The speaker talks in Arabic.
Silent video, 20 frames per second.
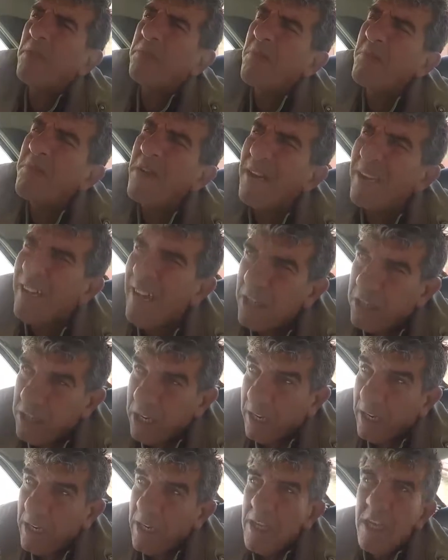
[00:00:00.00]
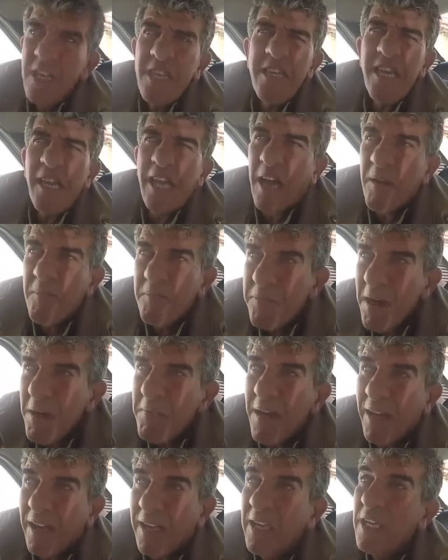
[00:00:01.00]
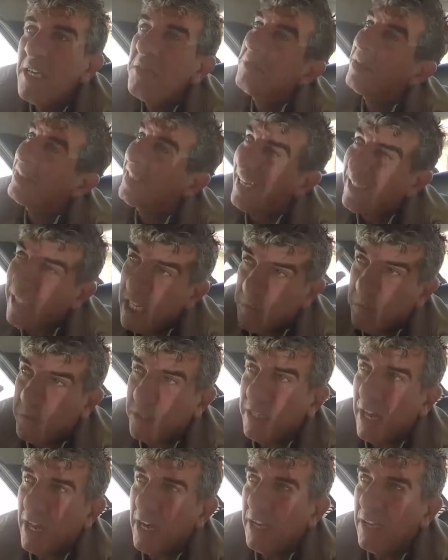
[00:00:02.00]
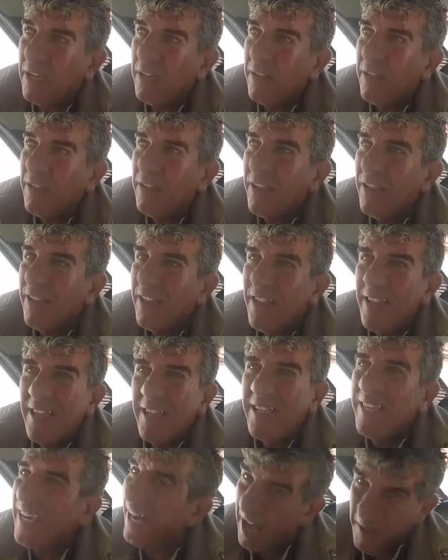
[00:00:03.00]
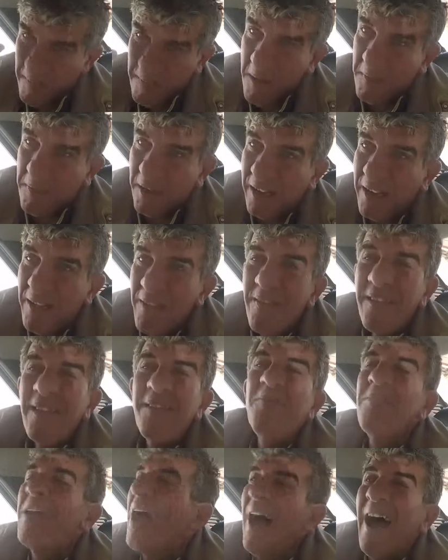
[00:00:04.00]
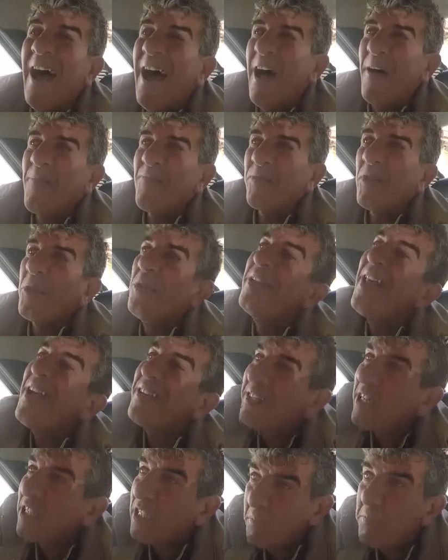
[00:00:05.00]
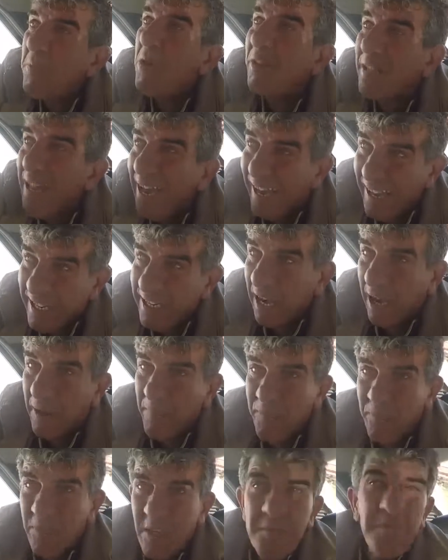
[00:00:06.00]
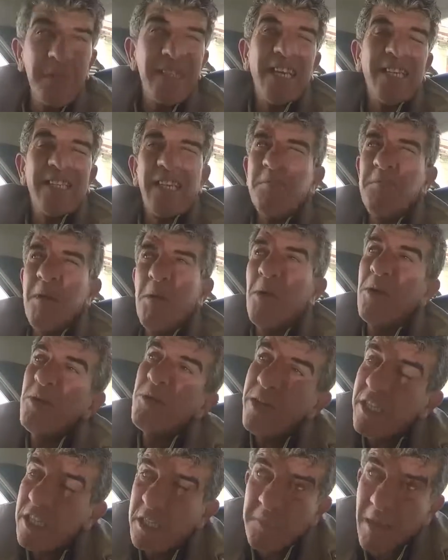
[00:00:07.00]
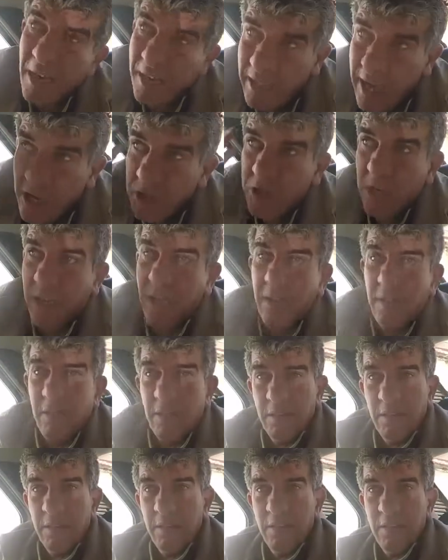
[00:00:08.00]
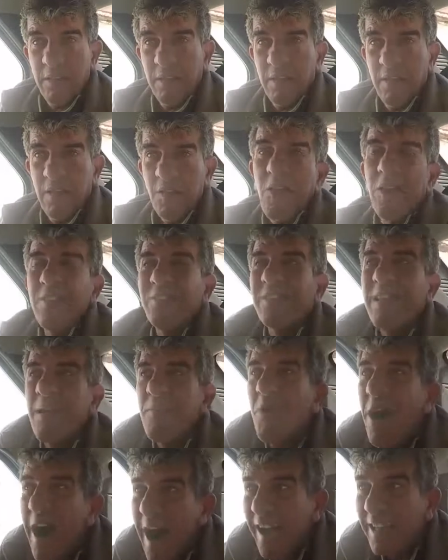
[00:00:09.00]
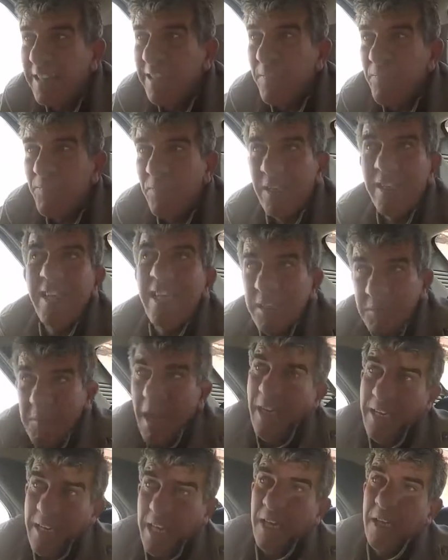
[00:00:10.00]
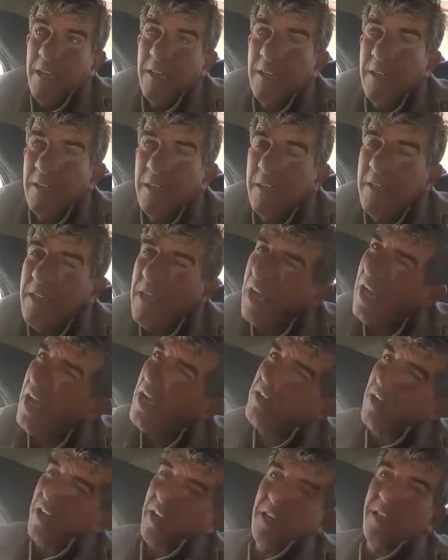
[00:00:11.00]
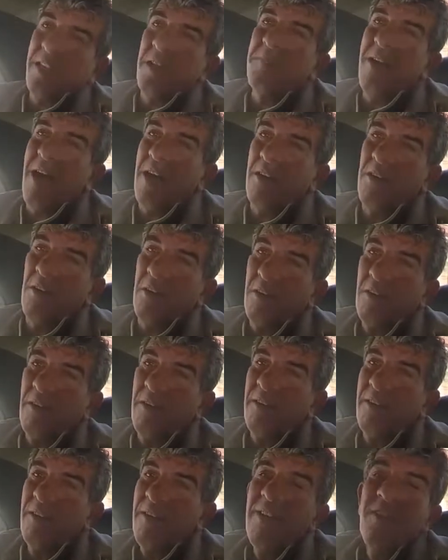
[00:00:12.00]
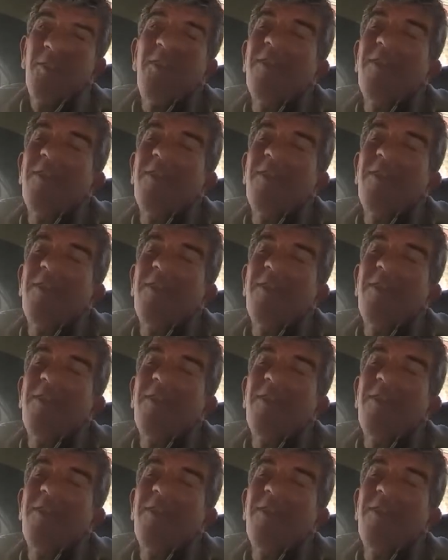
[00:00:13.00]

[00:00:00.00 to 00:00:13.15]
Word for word: تما مع الغاشي يرحم بابك ما تهضرش بصح علاه واش ما نهضرش اه ولا جيت الموت لاقينا آه. ما تهضر ما والو يسمع الغاشي مغالطين صح يا عمو مغالطين يا عمو نهضر معكم انا